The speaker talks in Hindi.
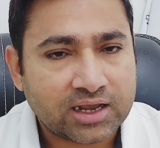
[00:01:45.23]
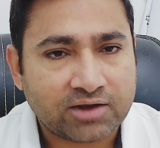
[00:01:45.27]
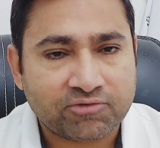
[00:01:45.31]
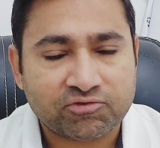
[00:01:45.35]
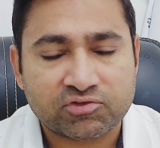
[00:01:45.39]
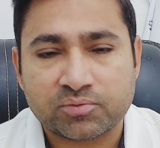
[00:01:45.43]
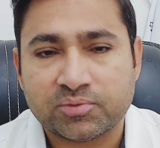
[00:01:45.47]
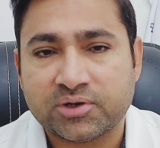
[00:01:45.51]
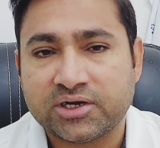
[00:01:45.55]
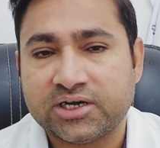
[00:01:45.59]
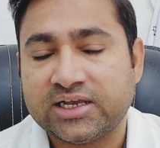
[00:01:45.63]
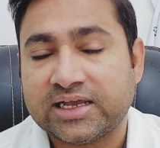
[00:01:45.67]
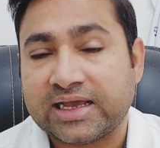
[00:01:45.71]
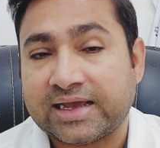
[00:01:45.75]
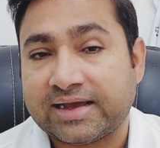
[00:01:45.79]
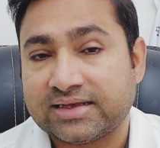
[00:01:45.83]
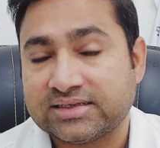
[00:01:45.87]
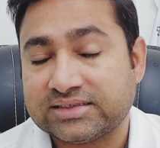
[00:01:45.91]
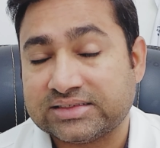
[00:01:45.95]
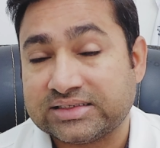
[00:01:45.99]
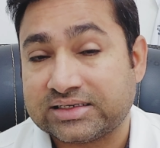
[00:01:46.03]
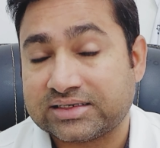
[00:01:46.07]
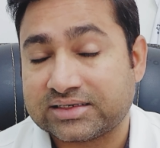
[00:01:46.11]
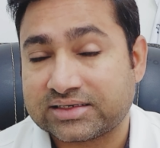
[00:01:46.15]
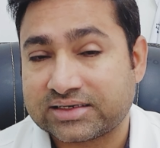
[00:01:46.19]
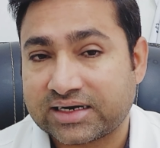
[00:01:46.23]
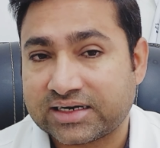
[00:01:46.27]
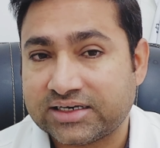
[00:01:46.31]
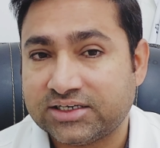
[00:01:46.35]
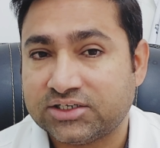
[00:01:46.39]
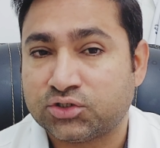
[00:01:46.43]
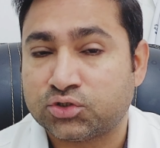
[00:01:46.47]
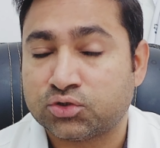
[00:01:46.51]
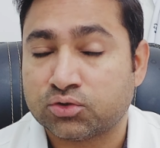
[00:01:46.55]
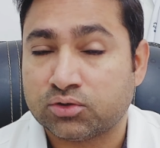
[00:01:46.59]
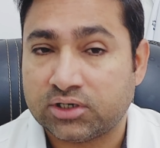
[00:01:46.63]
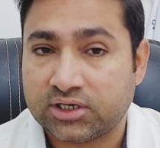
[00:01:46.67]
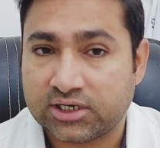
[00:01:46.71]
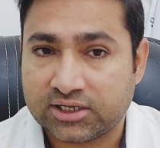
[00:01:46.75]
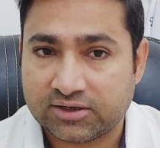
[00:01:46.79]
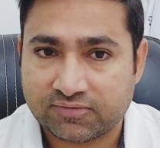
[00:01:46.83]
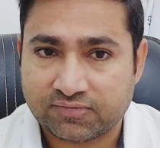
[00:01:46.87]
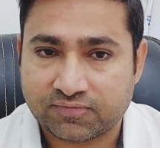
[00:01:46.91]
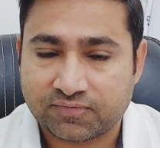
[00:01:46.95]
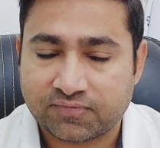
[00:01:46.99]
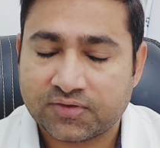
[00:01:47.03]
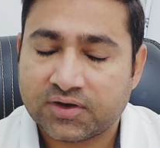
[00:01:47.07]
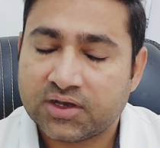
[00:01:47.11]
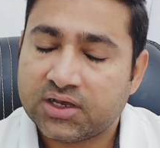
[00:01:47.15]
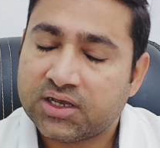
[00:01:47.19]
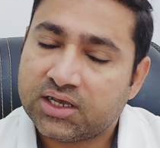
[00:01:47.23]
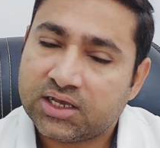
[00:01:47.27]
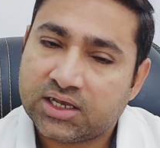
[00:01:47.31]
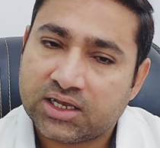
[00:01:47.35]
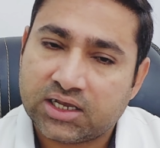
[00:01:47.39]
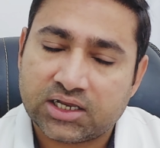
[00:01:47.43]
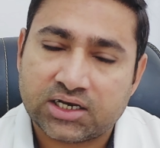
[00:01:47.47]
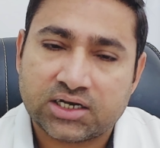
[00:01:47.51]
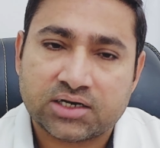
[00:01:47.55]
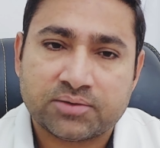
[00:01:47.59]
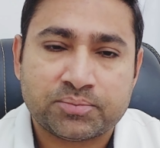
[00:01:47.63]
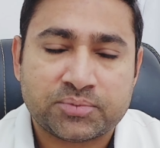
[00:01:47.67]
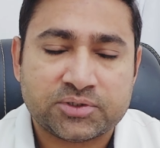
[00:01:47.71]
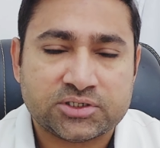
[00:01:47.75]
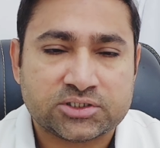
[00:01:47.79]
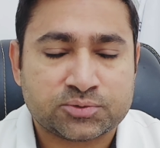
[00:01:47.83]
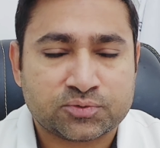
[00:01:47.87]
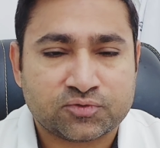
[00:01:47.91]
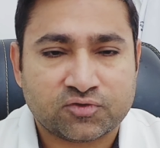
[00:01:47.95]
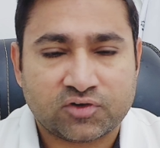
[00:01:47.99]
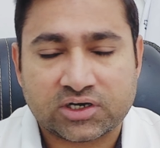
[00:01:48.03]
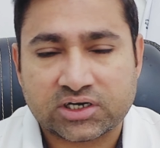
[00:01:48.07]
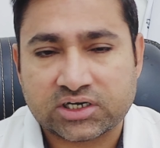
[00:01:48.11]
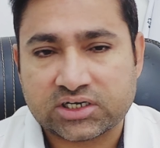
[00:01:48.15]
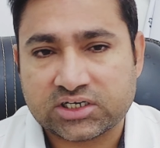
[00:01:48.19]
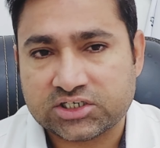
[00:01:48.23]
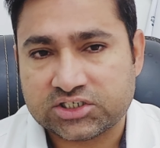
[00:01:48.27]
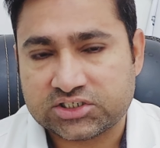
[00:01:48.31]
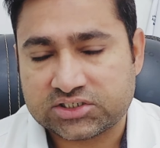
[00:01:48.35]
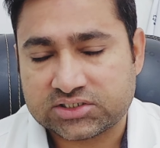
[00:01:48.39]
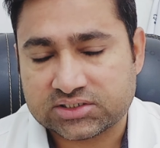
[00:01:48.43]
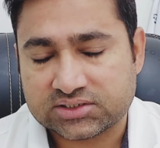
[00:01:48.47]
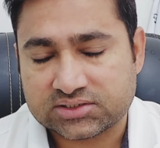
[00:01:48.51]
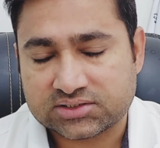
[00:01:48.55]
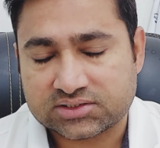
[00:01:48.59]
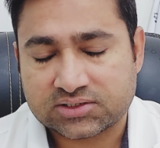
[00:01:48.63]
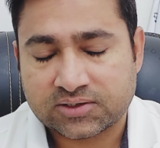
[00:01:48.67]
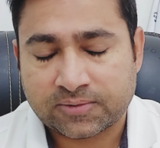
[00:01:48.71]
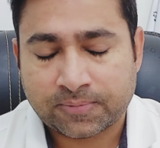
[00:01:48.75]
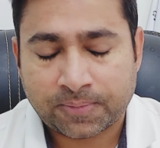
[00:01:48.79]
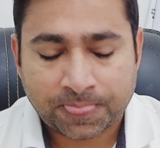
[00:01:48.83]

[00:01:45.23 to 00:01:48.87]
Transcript: एवरीबडी हैज़ अ राइट टू लिव इन अ पीसफुल कंडीशन